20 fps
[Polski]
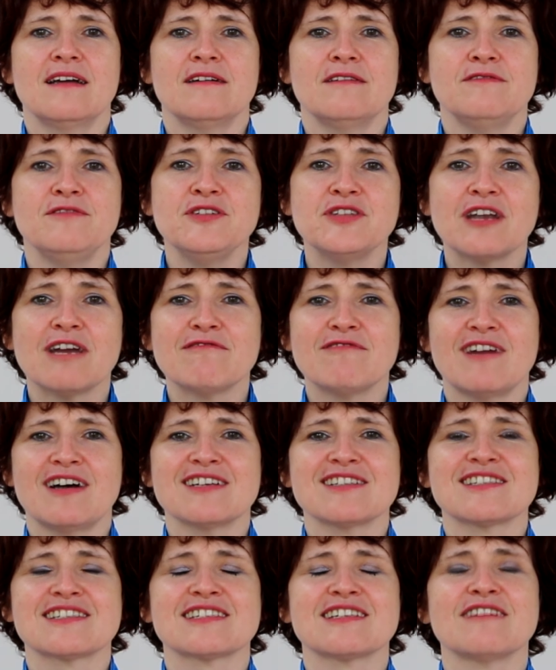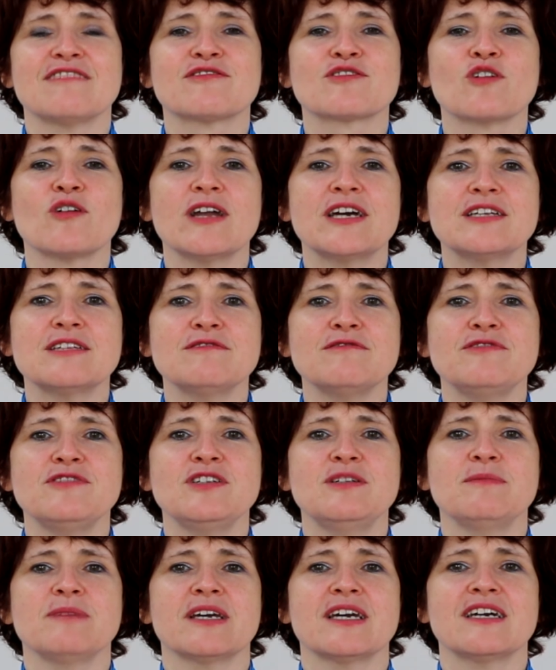Witam Was w kolejnym
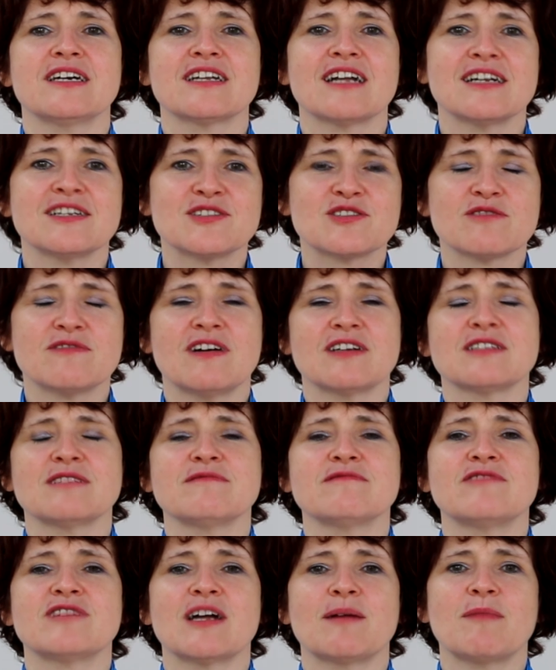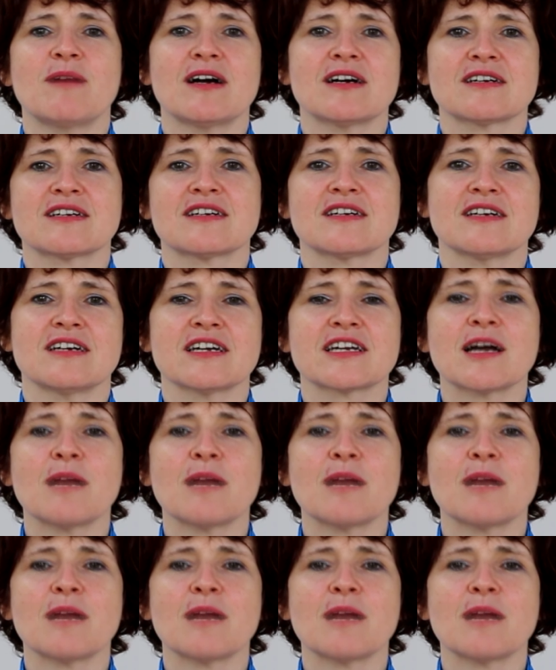filmie realizowanym w ramach